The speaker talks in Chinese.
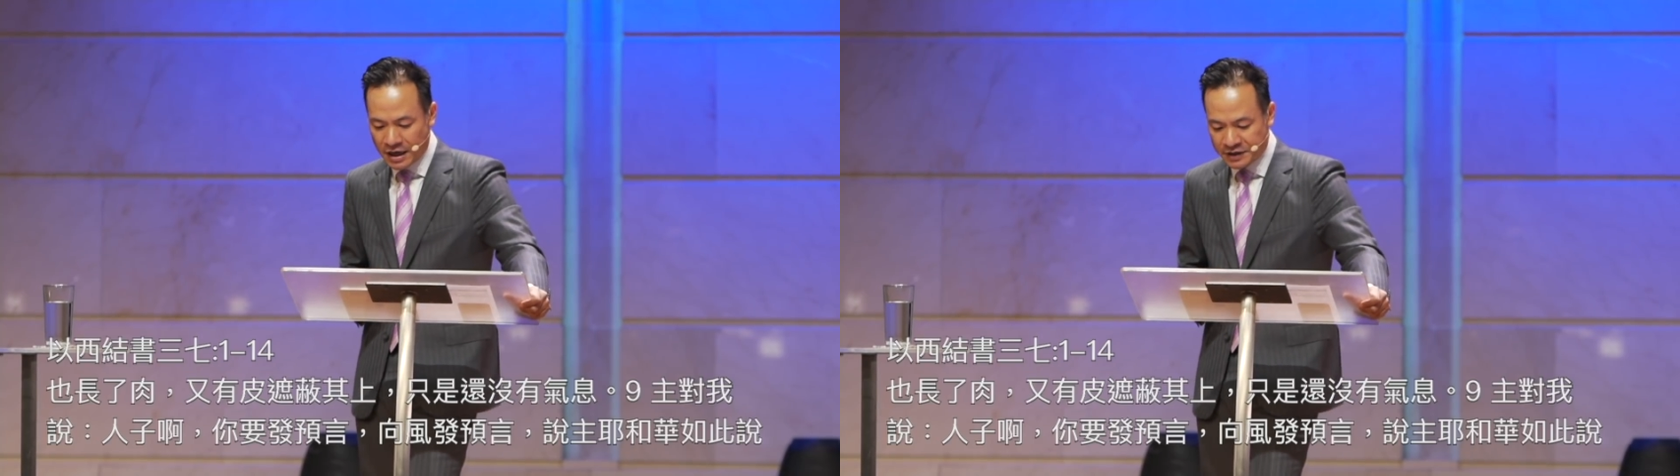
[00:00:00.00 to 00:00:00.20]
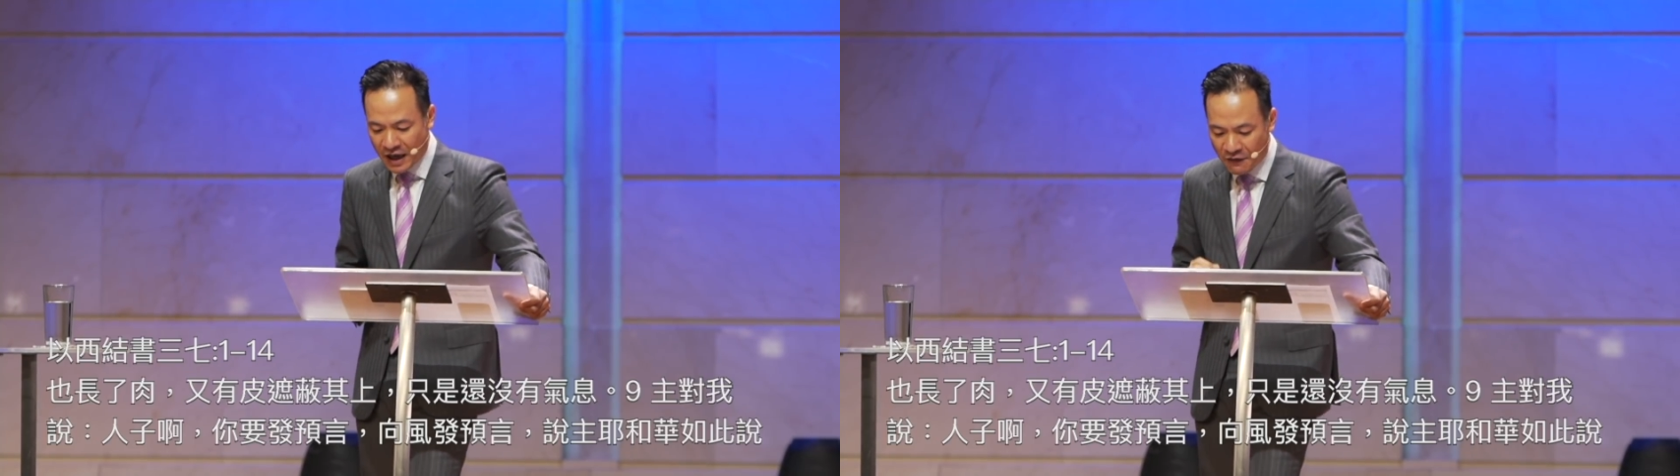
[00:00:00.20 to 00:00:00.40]

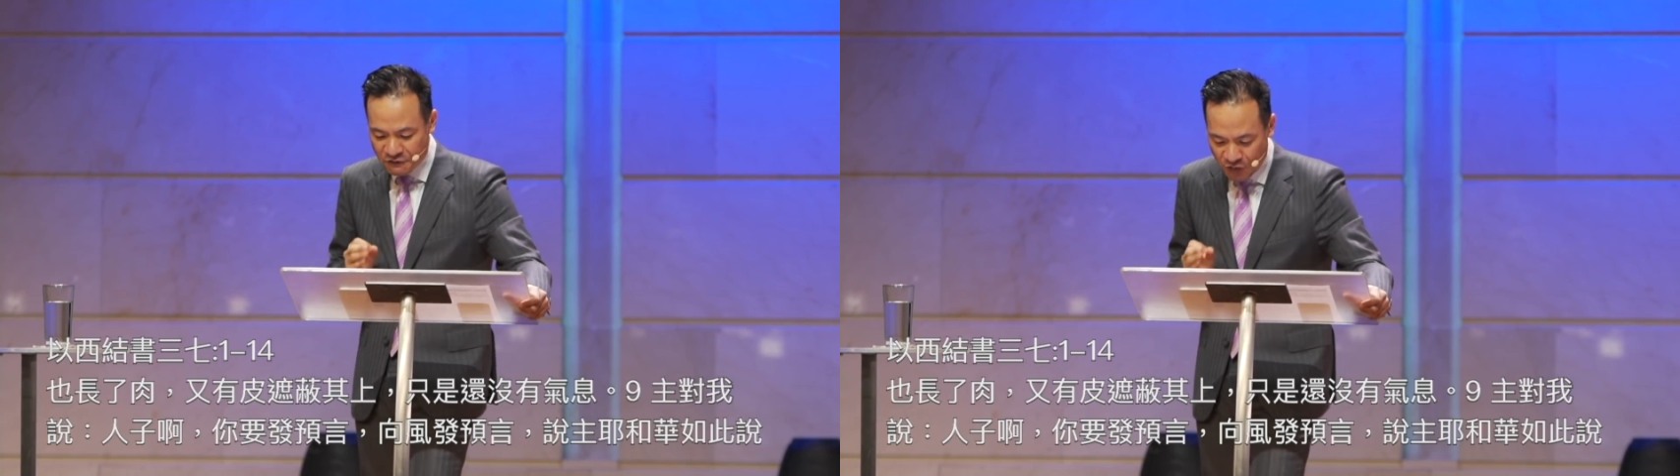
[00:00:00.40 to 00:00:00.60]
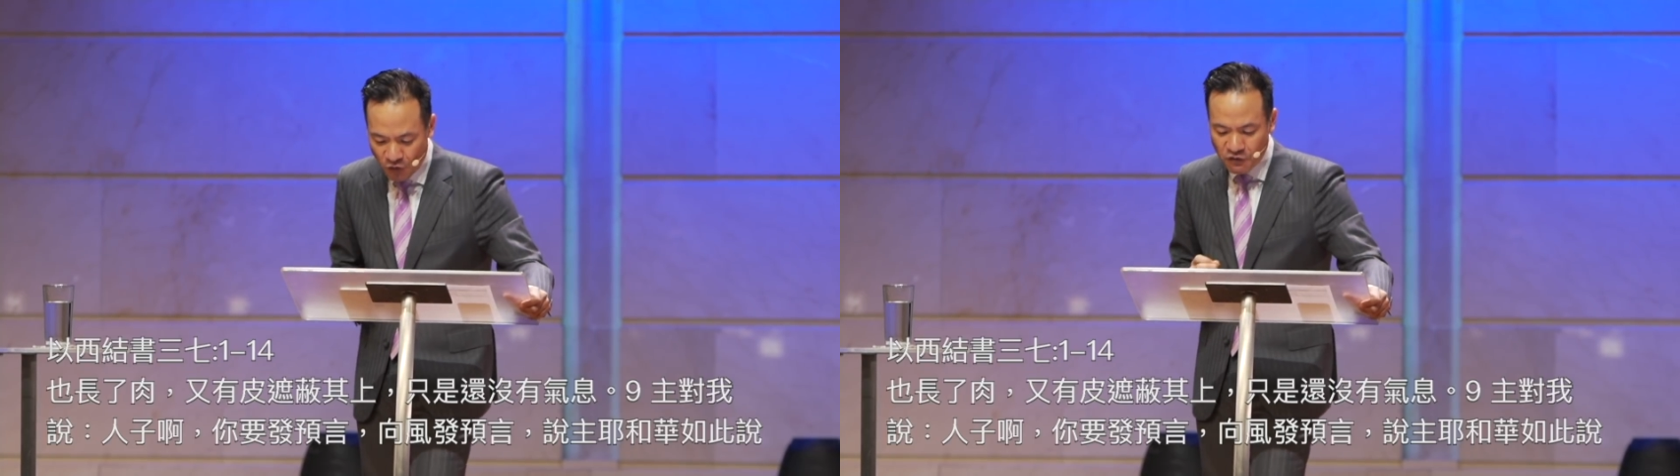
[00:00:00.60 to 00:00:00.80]
向
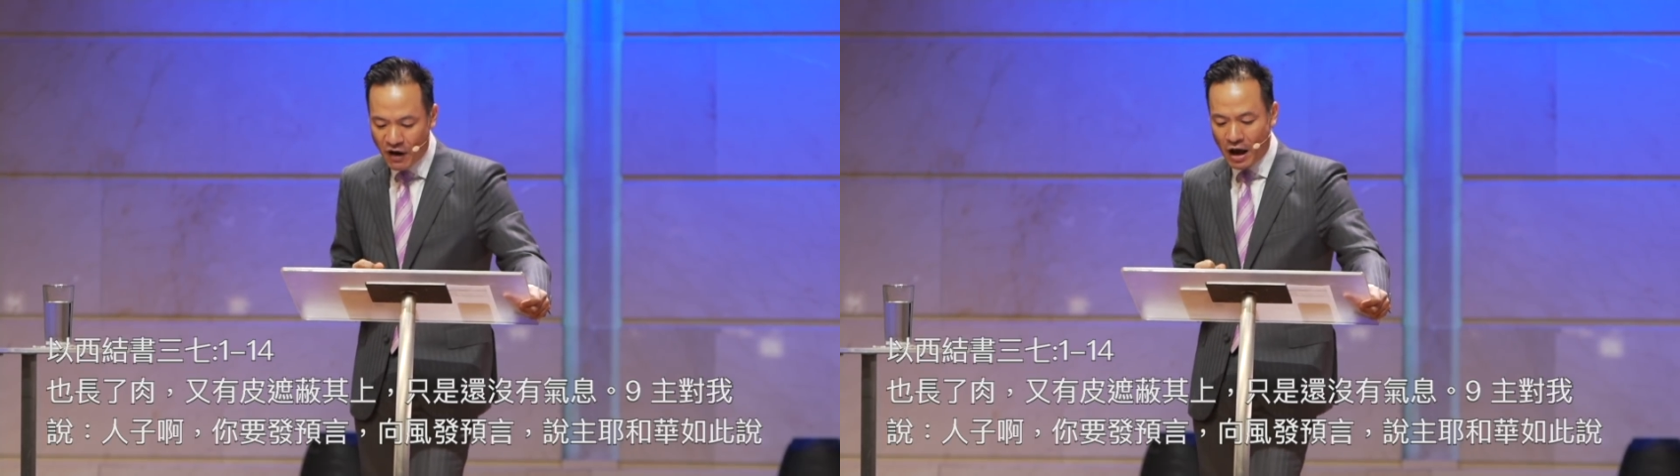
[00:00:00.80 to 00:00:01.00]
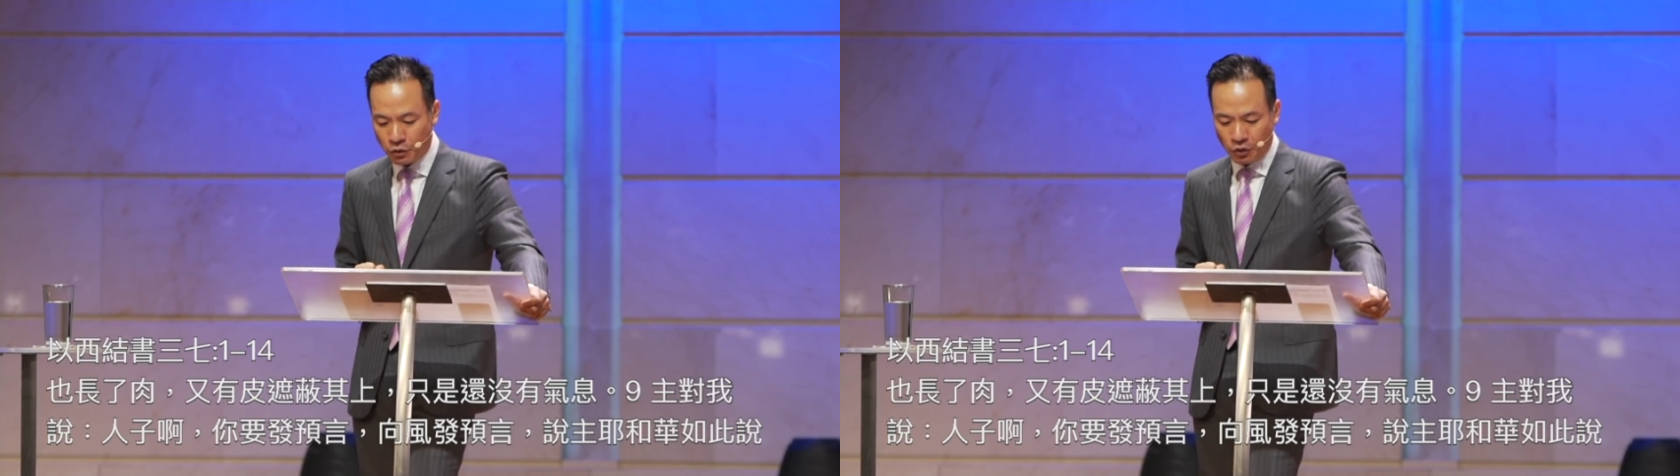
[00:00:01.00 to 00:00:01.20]
风
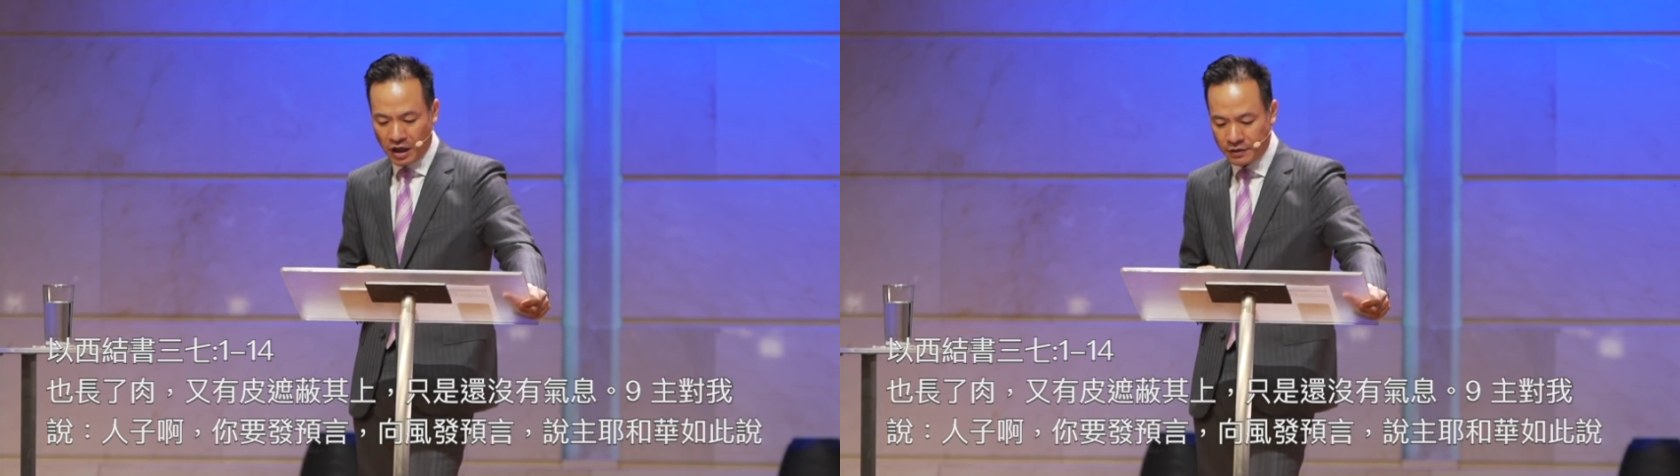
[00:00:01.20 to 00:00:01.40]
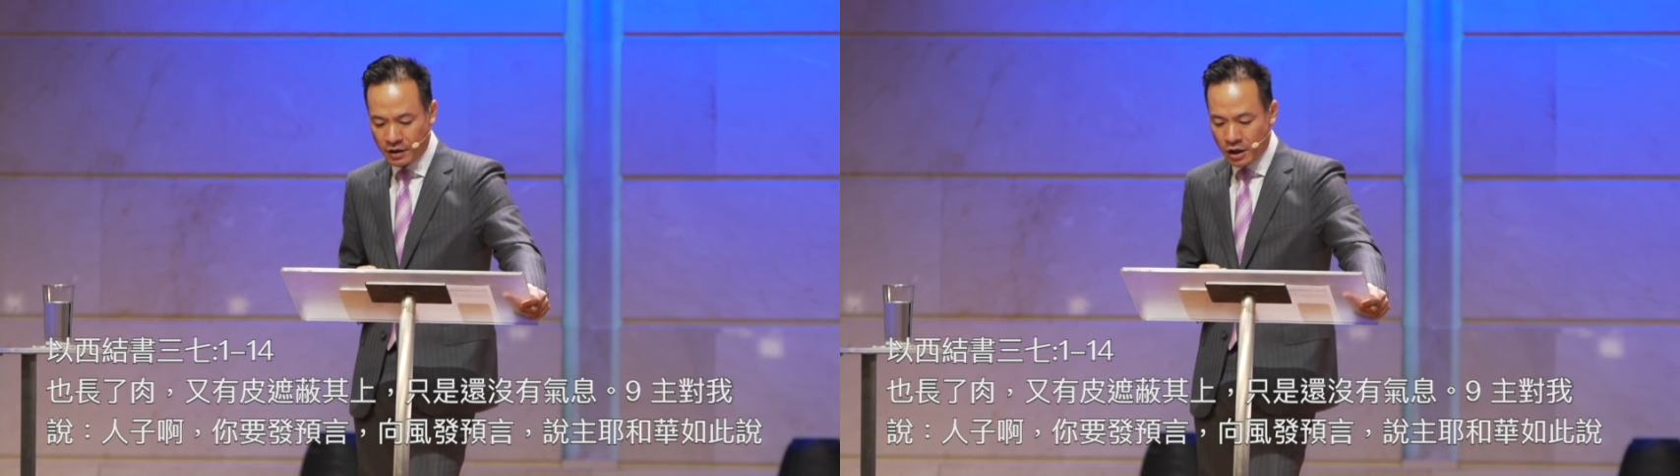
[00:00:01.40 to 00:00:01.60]
发预
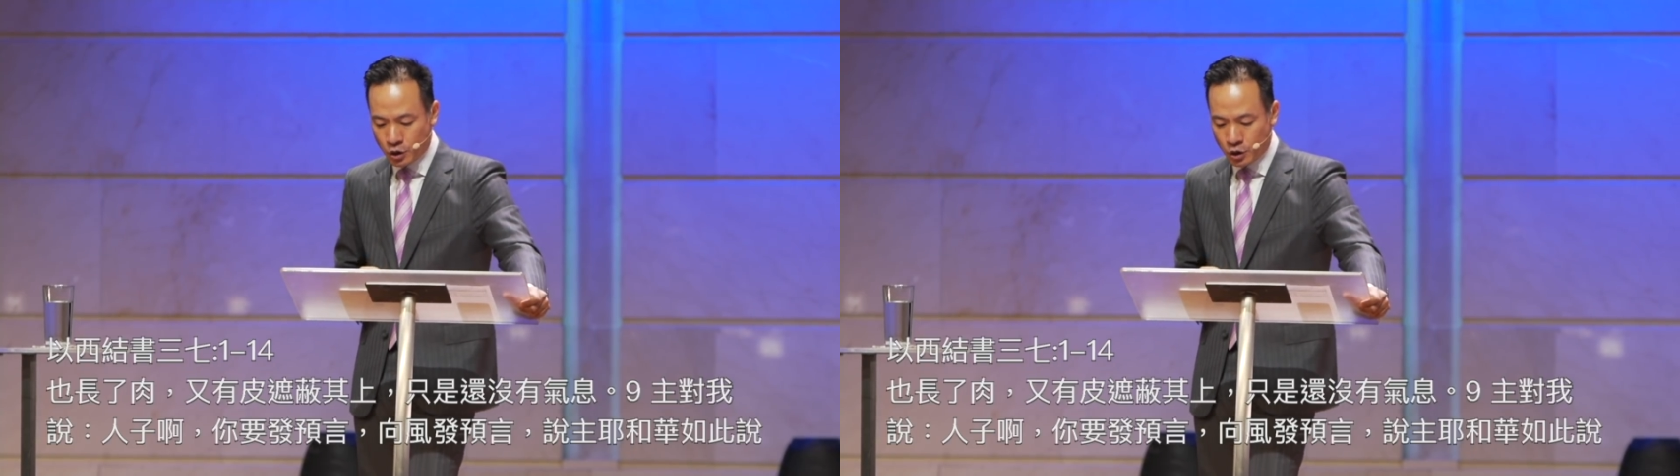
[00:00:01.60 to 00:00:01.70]
言，